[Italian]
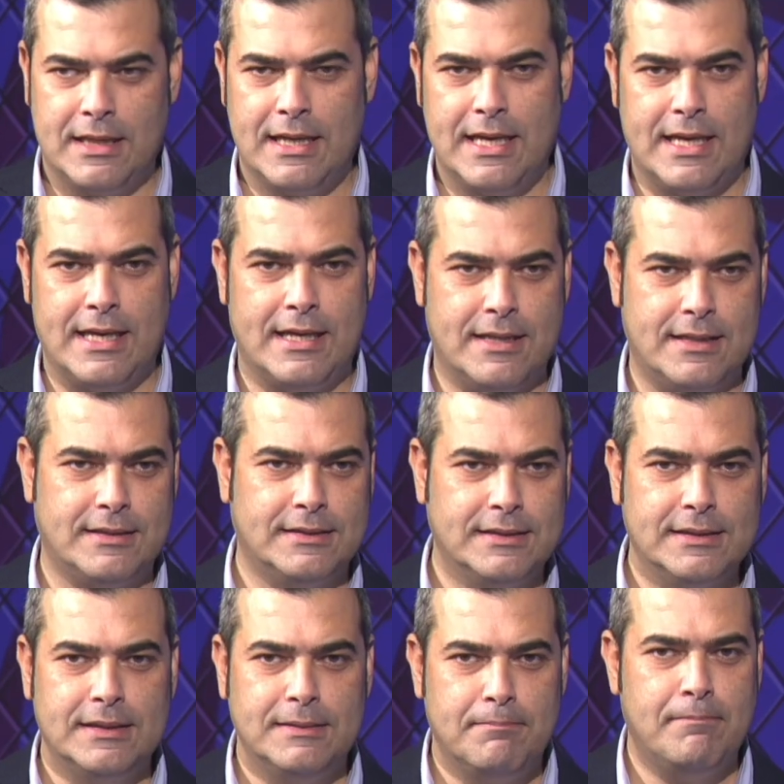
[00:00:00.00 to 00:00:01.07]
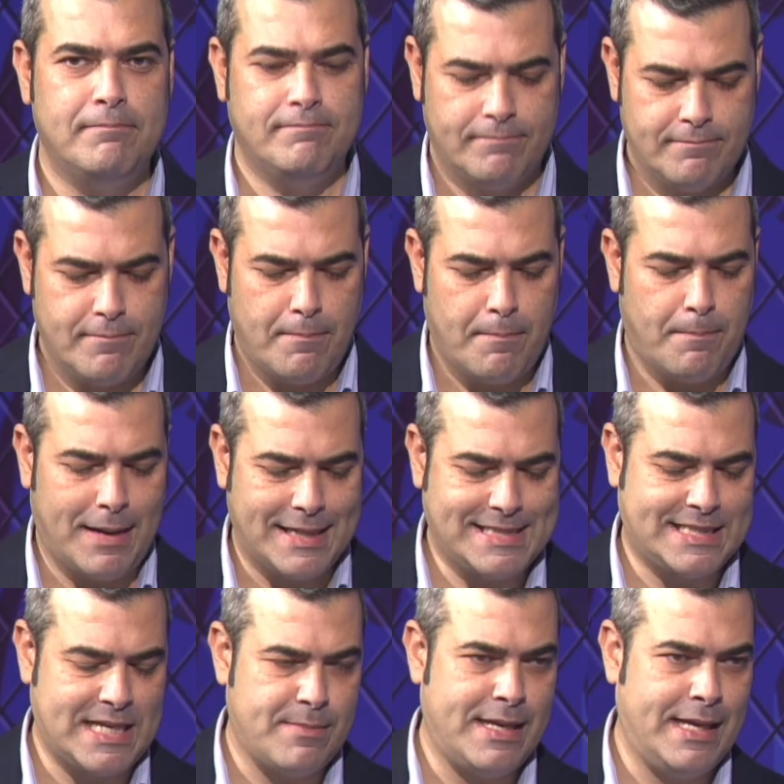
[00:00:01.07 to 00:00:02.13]
eh,
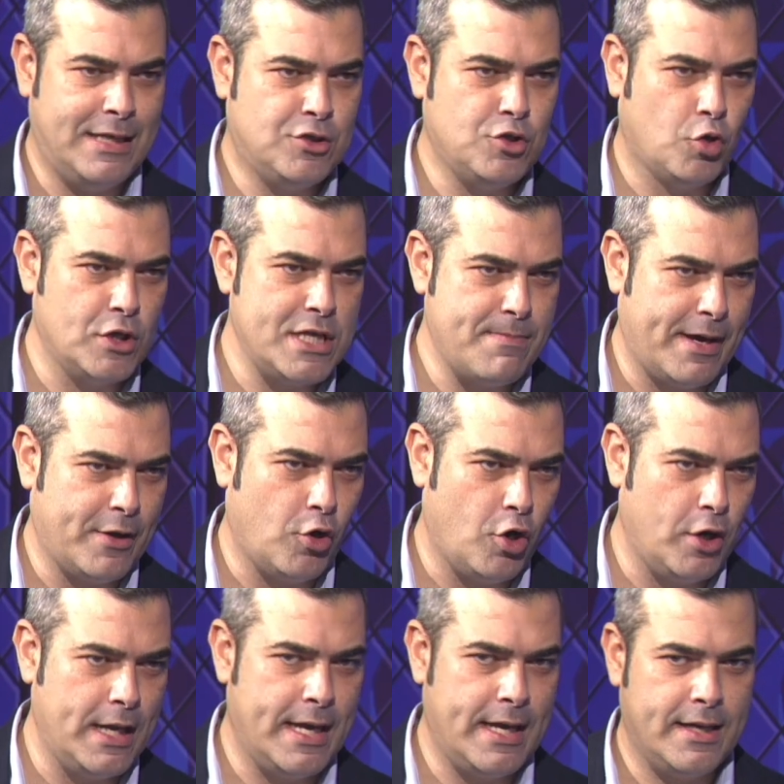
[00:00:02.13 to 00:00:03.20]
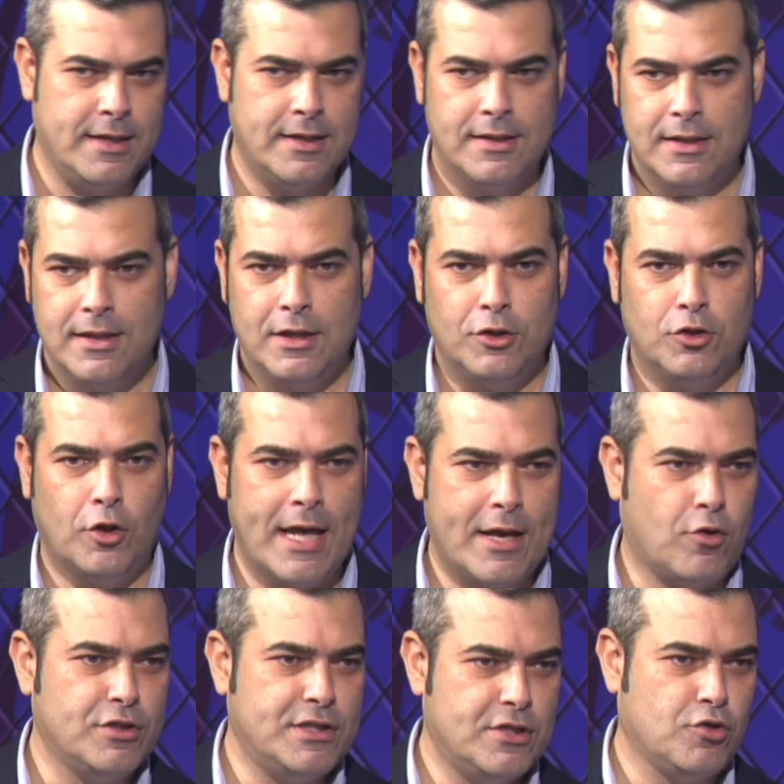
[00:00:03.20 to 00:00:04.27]
passami il gioco di parole, non è
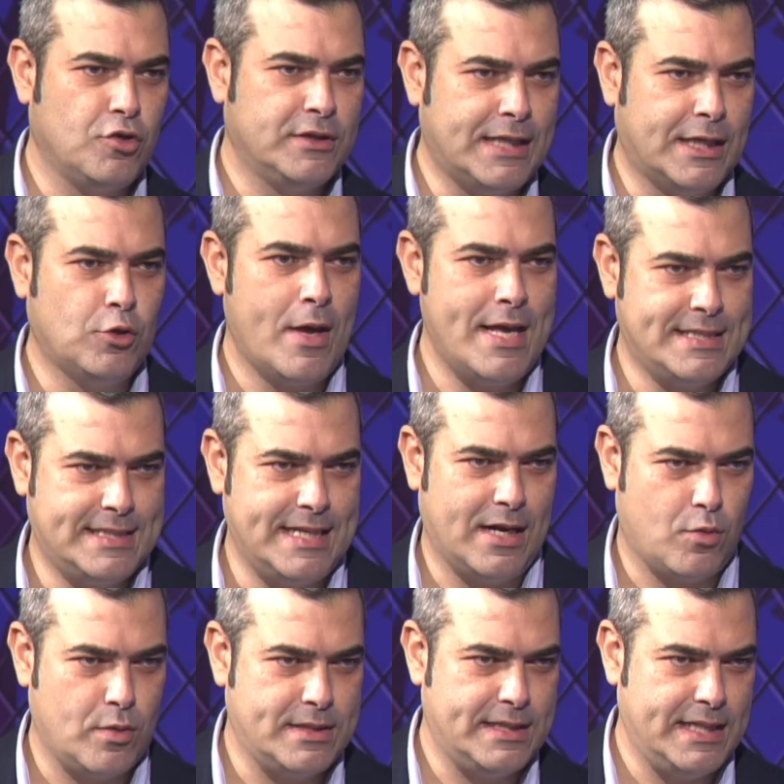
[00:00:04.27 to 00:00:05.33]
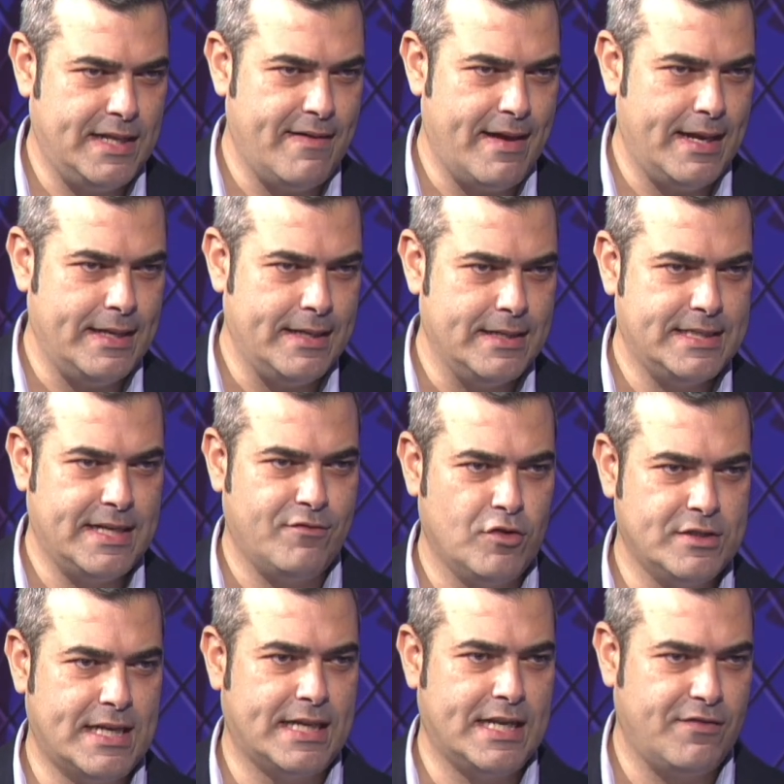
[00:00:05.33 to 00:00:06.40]
così scontato essere a questi livelli,
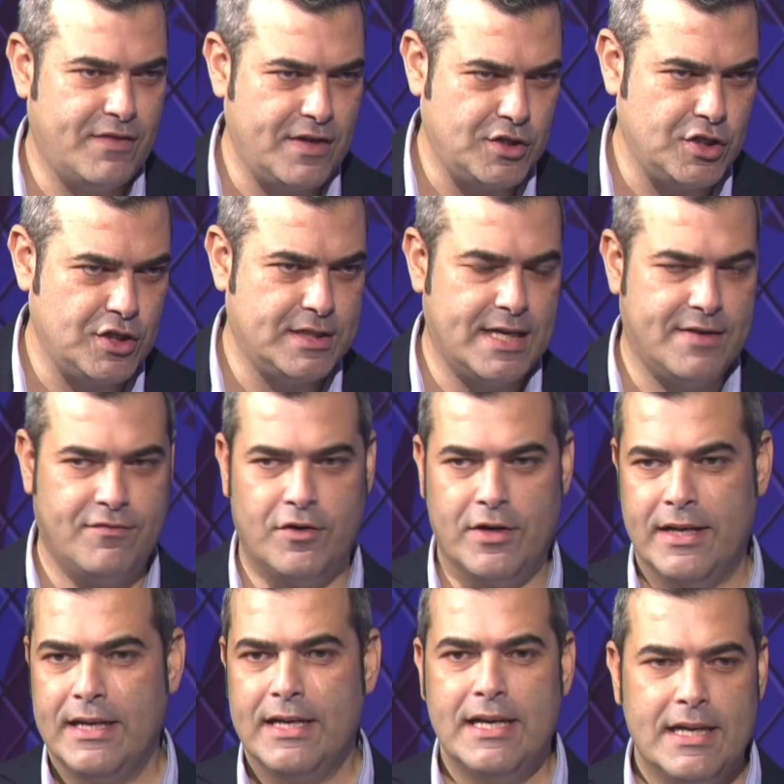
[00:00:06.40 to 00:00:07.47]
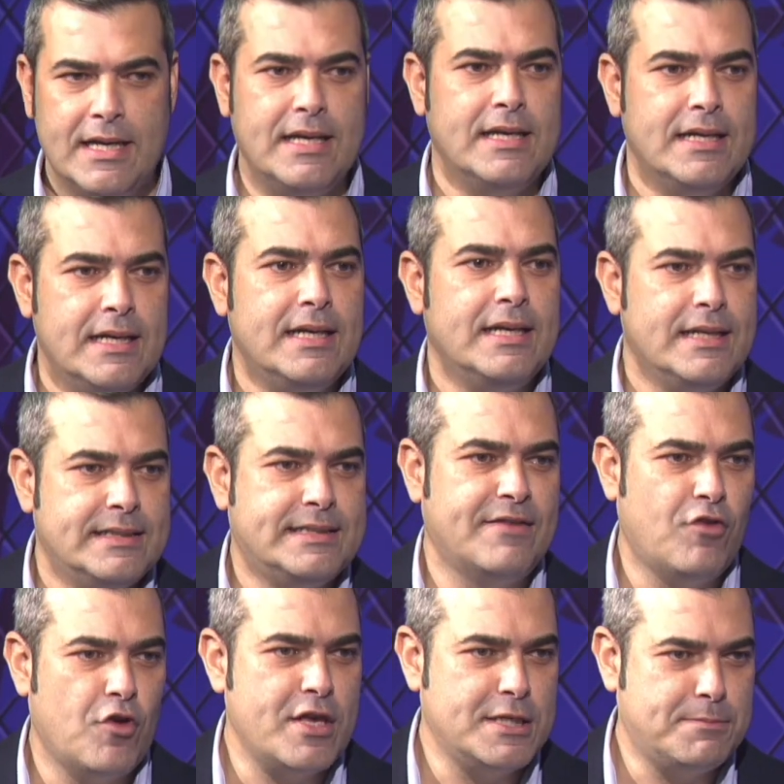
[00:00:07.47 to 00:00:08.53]
servono sacrifici, servono,
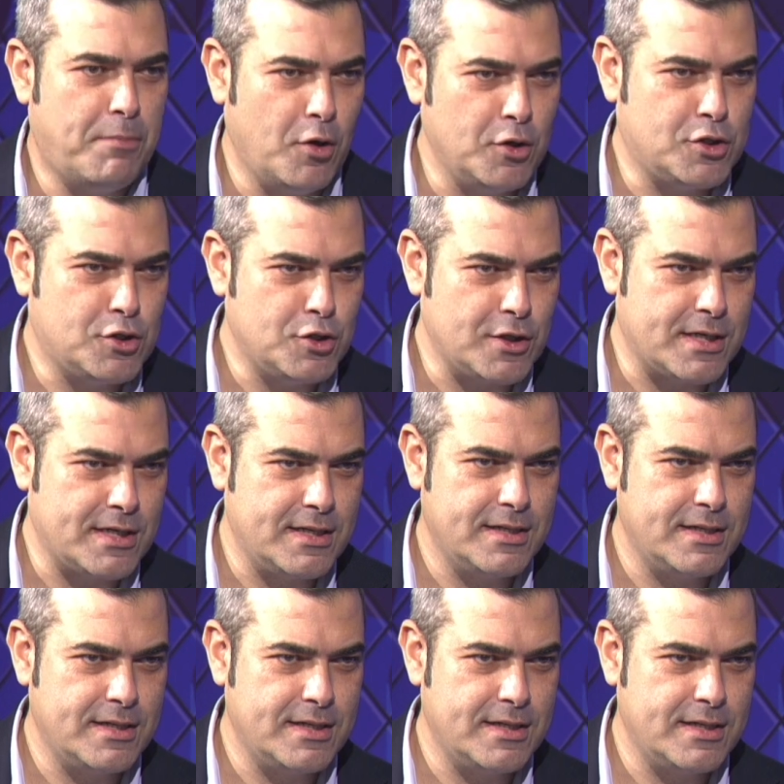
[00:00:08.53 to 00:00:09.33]
servono gli sponsor.